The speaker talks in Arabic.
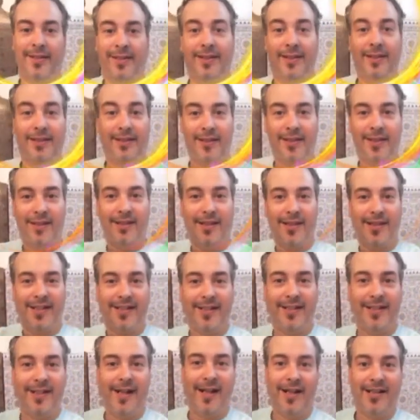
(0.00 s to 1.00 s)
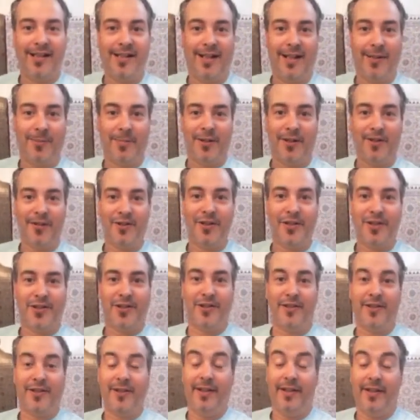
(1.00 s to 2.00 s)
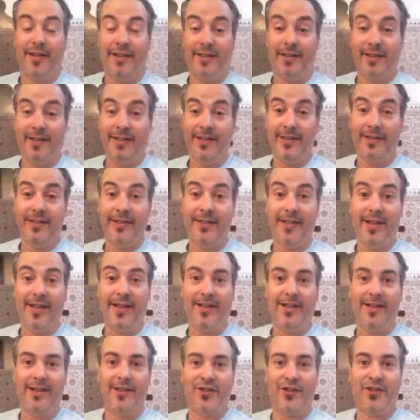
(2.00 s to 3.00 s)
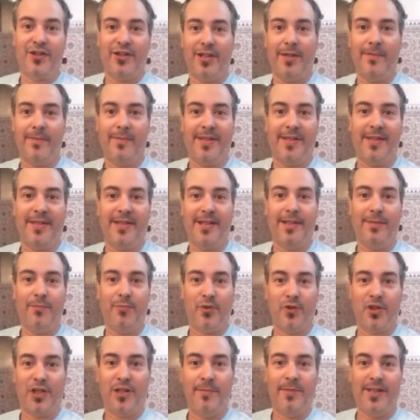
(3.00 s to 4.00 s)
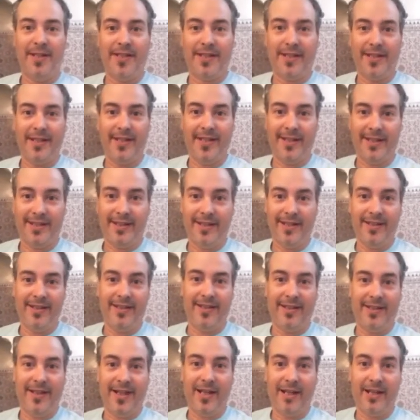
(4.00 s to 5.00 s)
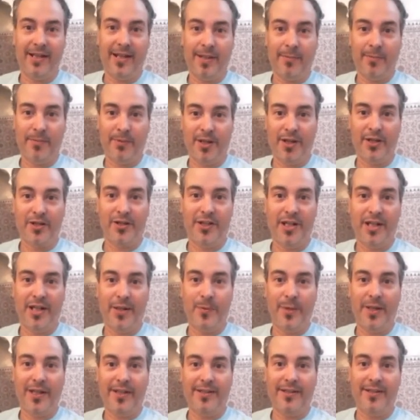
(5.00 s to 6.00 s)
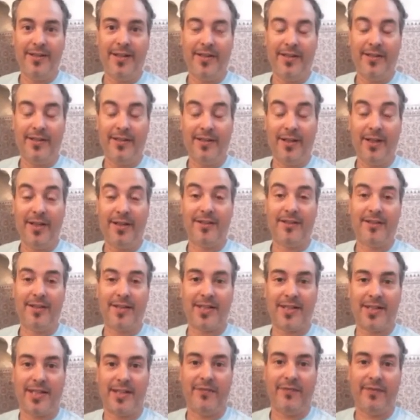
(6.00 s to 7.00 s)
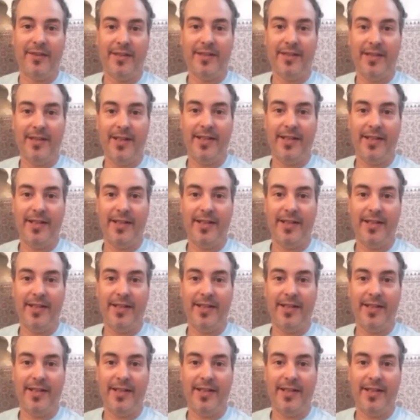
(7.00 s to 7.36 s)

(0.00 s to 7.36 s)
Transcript: إطلالة سريعة على الأبراج حين دخلت الشمس إلى برج الميزان أكيد الأبراج الهوائية هي الأكثر استفادة